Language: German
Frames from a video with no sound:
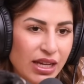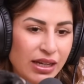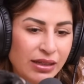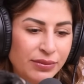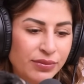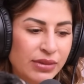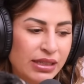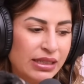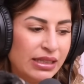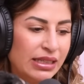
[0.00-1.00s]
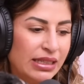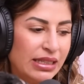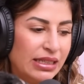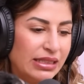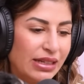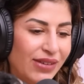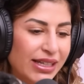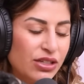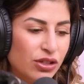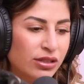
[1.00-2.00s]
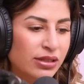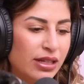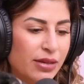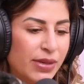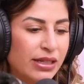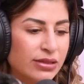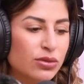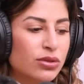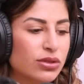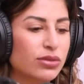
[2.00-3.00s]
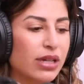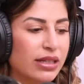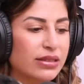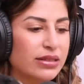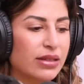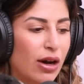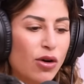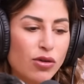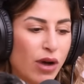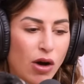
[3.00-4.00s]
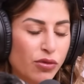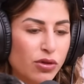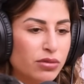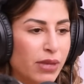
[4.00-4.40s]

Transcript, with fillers: ähm, da war ich schon immer so zu Chris, auch aufgrund